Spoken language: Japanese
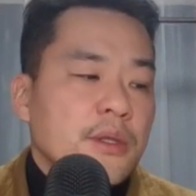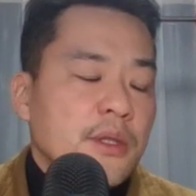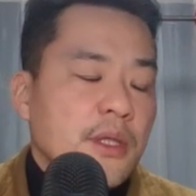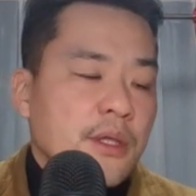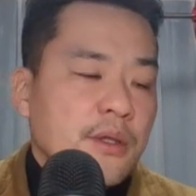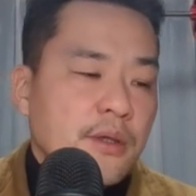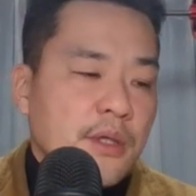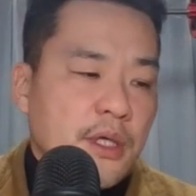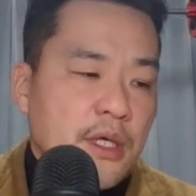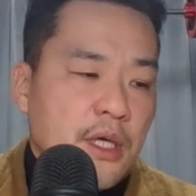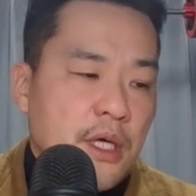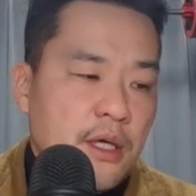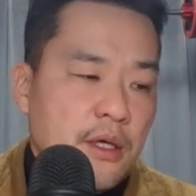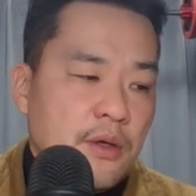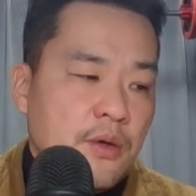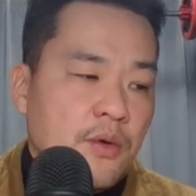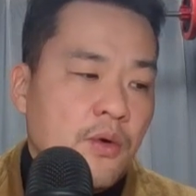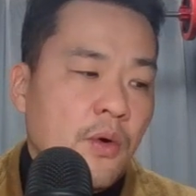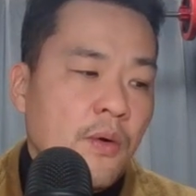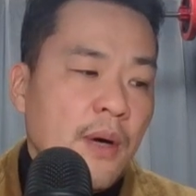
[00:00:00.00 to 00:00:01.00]
なんていうかな、
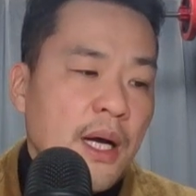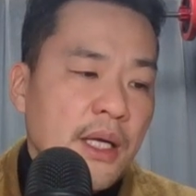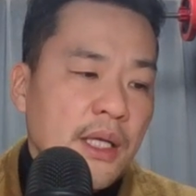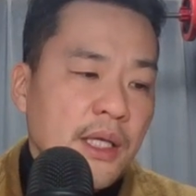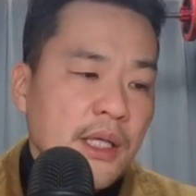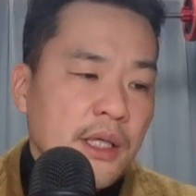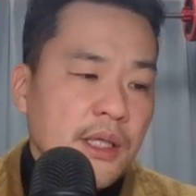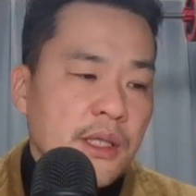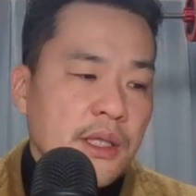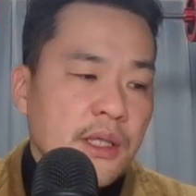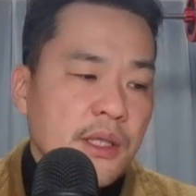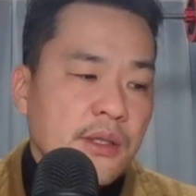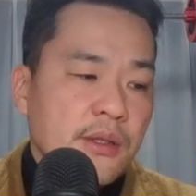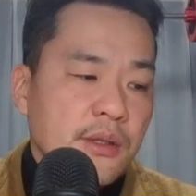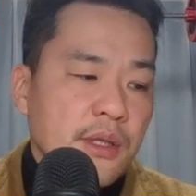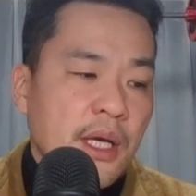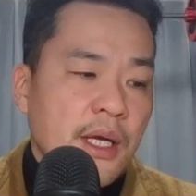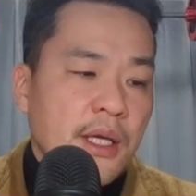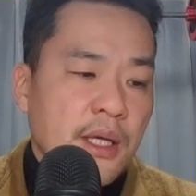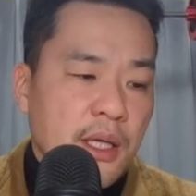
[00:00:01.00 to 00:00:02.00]
5割
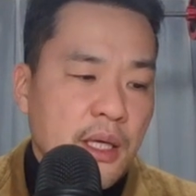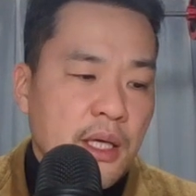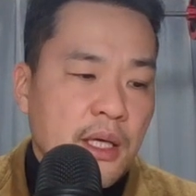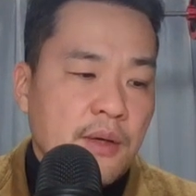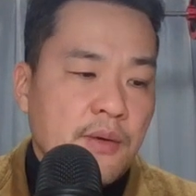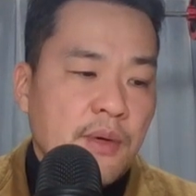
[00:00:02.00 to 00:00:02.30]
ぐらいが、